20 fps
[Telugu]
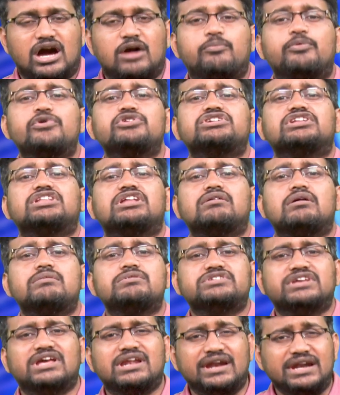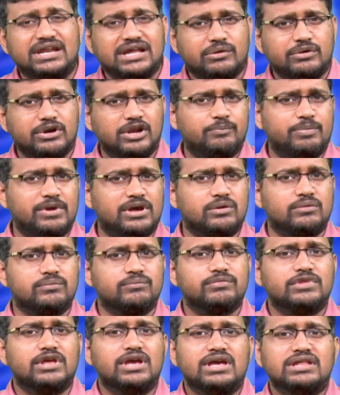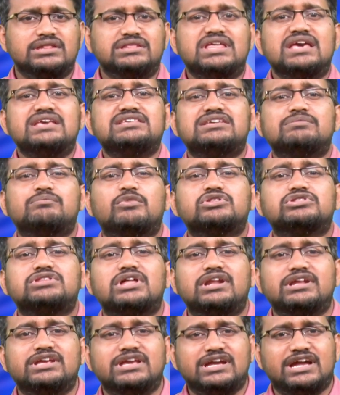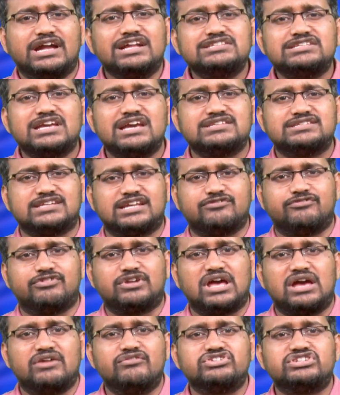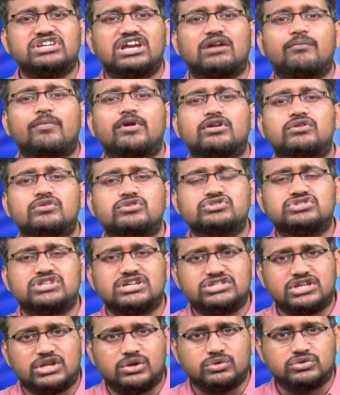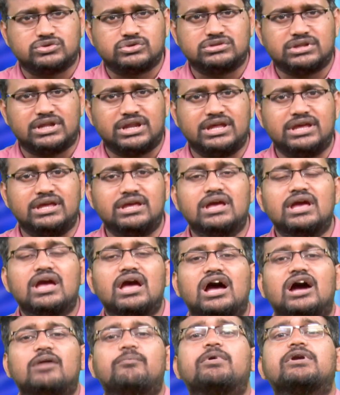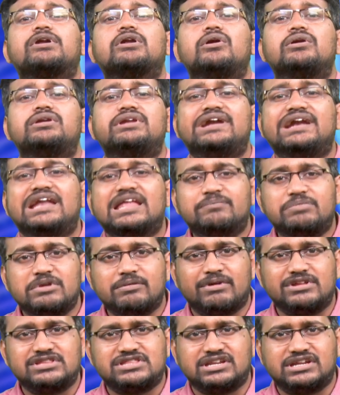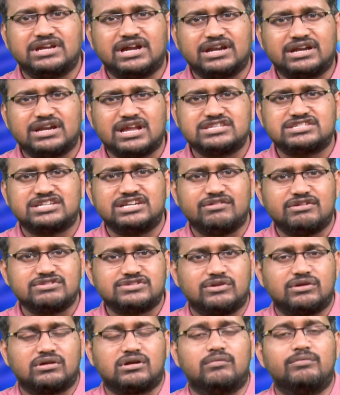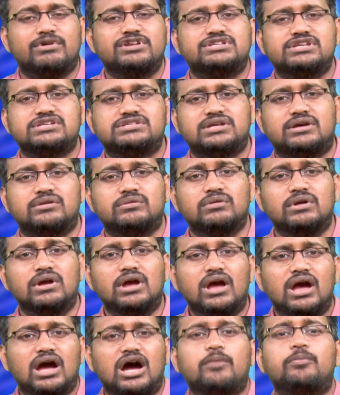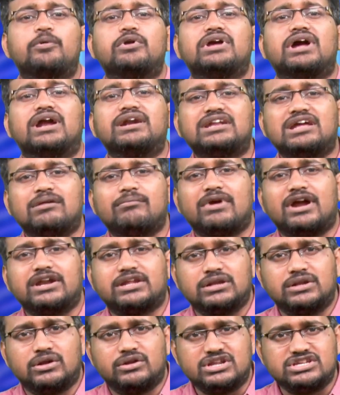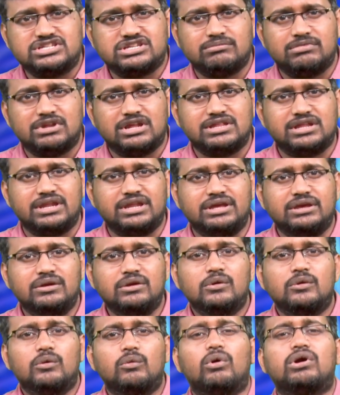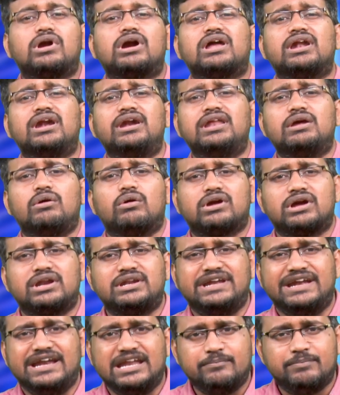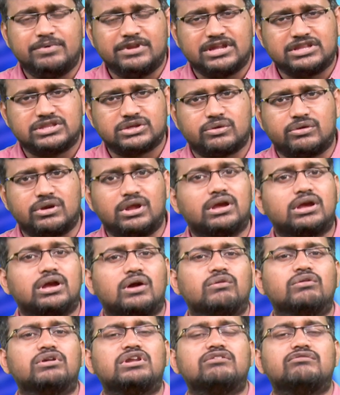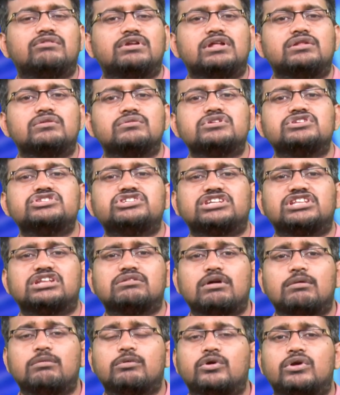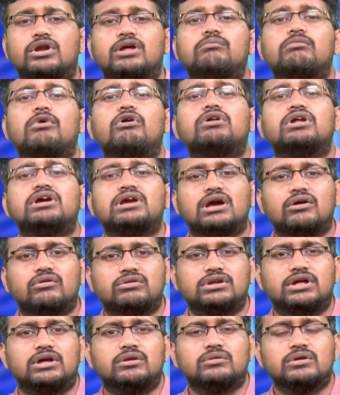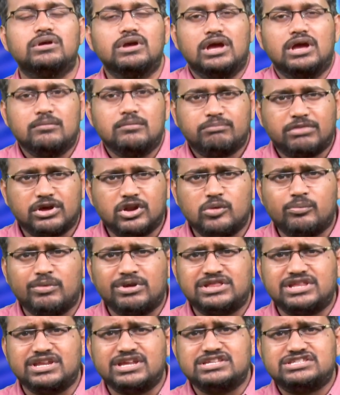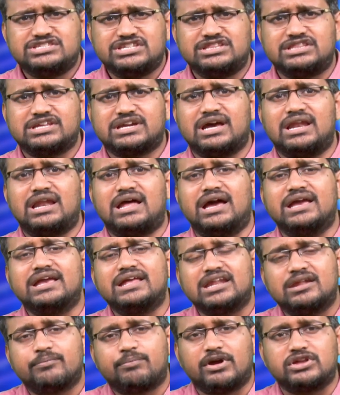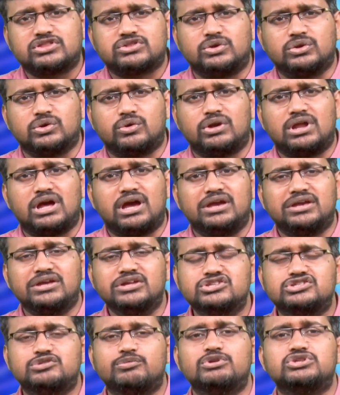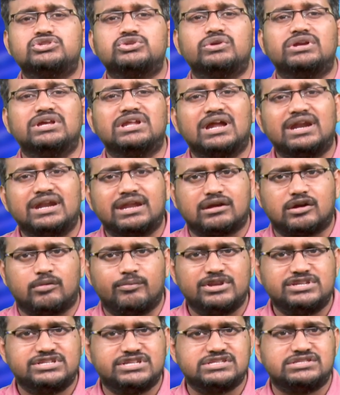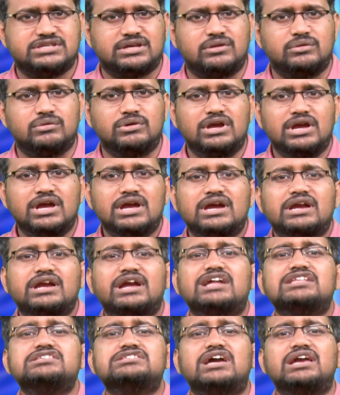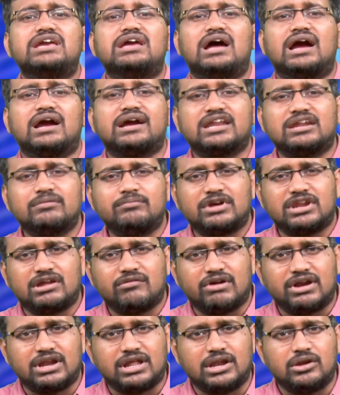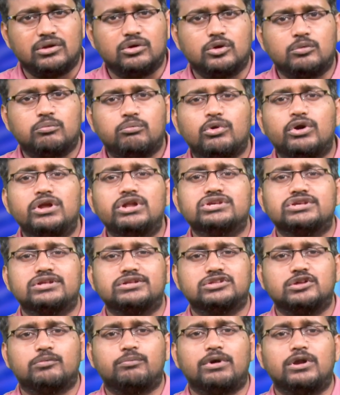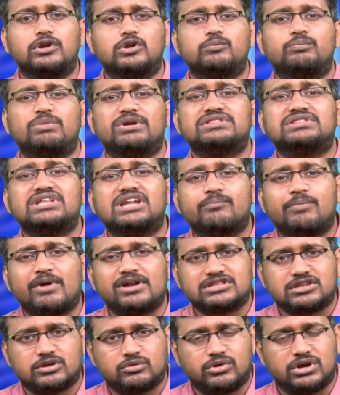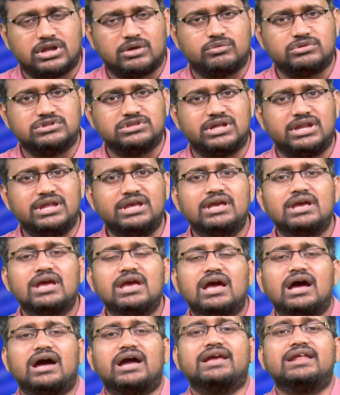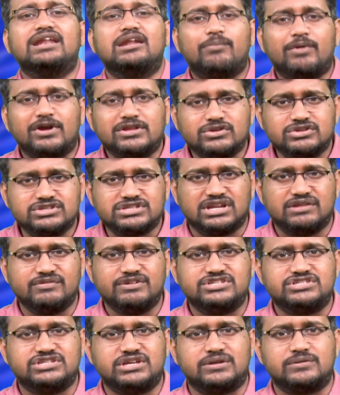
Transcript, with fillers: అప్పుడు చంద్రబాబు సైలెంట్గా ఉండిపోయారు దేశం మొత్తానికి గంజాయి సరఫరా విశాఖపట్నం నుంచే జరుగుతుందని అప్పట్లో టీడీపీ మంత్రి గంటా శ్రీనివాసరావు కామెంట్ చేశారు అప్పుడు గంటా మాటల్లో నిజం లేదని ఒక్కరంటే ఒక్క టీడీపీ నేత కూడా కౌంటర్ ఇవ్వలేదు చంద్రబాబు కూడా మౌనంగా ఉన్నారు మరో మంత్రి చింతకాల అయ్యన్న పాత్రుడు కూడా ఇంచుమించు ఇలాంటి కామెంట్ చేశారు గంజాయి అక్రమ రవాణాలో పోలీసులతో పాటు పెద్దల పాత్ర కూడా ఉందని అయ్యన్న పాత్రుడు సెలవిచ్చారు